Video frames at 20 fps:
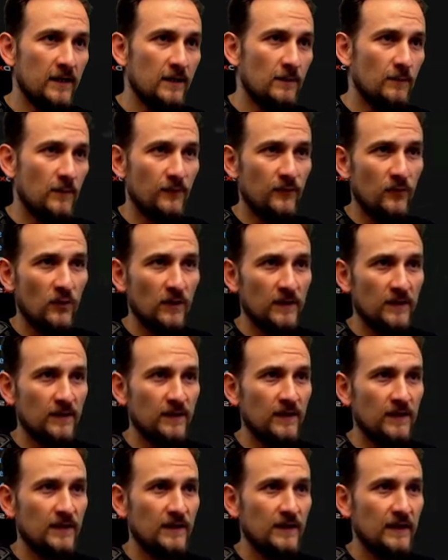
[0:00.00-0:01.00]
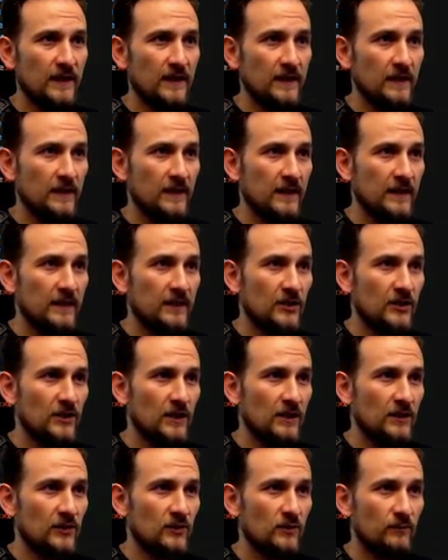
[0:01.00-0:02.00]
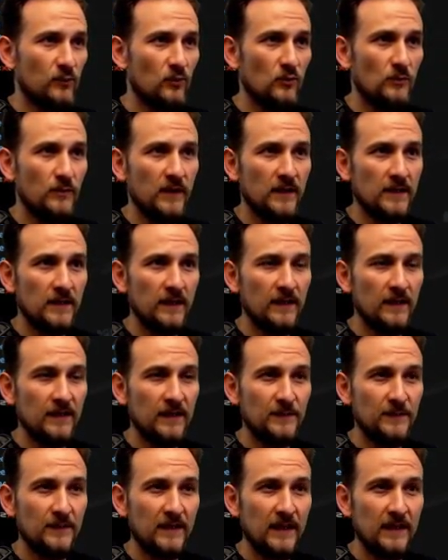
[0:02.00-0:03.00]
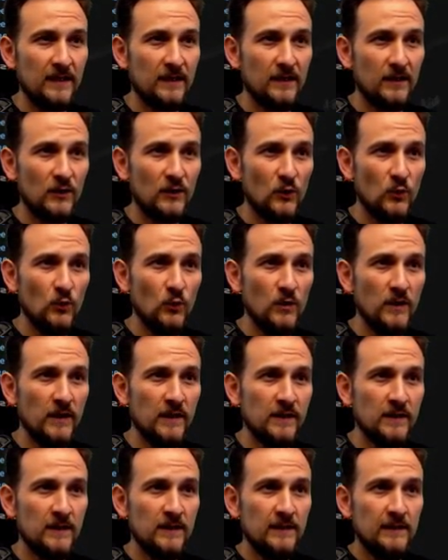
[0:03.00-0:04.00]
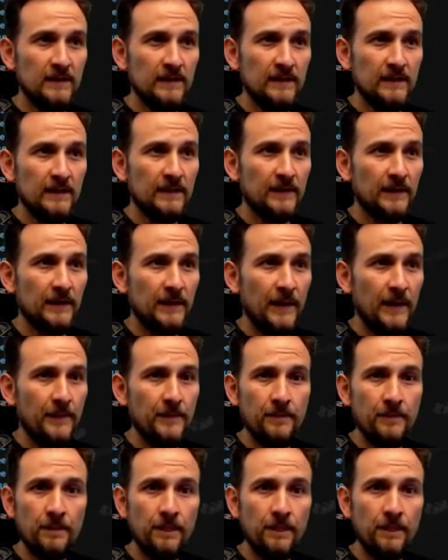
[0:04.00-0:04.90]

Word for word: bevor ich das gesehen hatte, an der Stelle schon probiert, allerdings mit anderen Ködern. Ähm,